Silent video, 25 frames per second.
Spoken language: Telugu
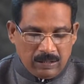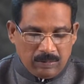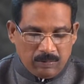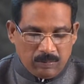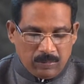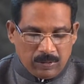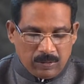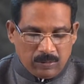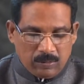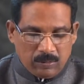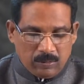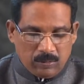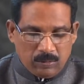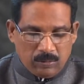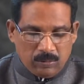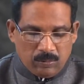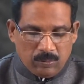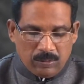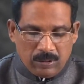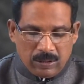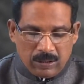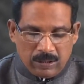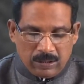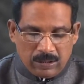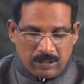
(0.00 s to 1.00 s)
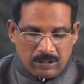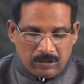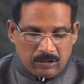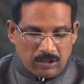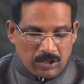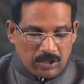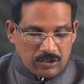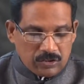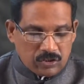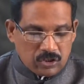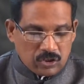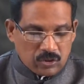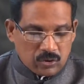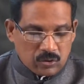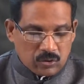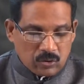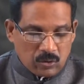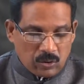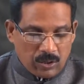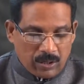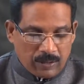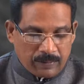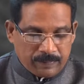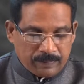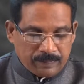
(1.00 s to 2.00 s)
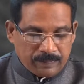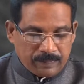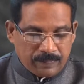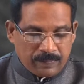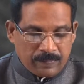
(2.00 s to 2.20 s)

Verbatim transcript: మీకు నేను తెలియజేస్తున్నాను